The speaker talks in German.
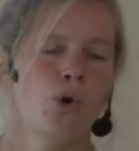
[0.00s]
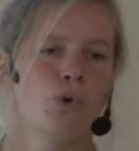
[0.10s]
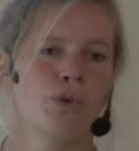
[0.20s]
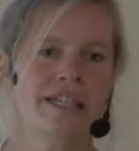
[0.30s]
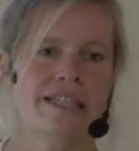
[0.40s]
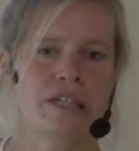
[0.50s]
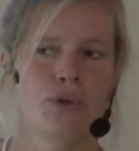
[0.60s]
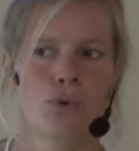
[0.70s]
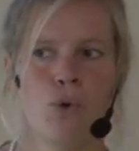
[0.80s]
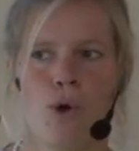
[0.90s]
und ich die
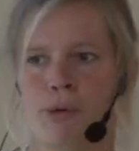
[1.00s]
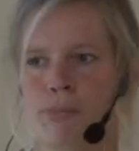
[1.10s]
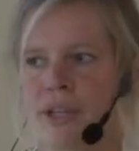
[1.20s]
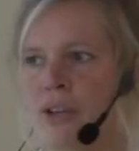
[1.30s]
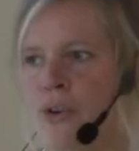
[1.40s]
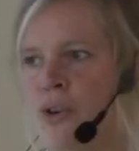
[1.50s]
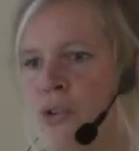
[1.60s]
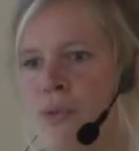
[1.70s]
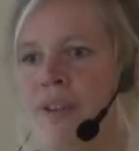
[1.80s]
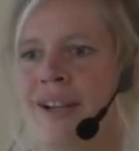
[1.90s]
Kühlräume mieten
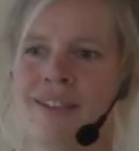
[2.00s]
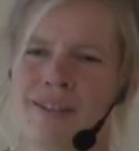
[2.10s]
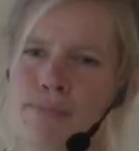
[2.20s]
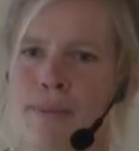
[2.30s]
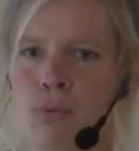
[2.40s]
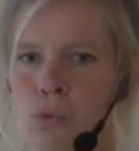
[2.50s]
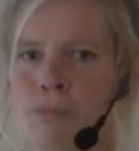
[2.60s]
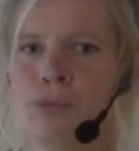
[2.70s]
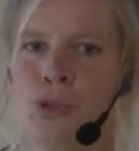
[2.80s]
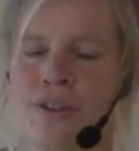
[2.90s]
konnte, weil das ist bei Blumen
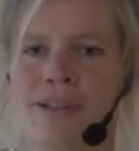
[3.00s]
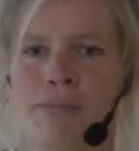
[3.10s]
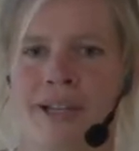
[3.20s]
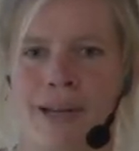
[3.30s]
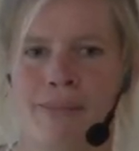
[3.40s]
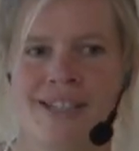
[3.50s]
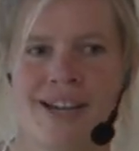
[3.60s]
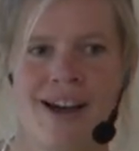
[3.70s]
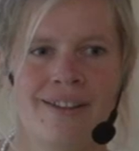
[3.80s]
schon ziemlich elementar.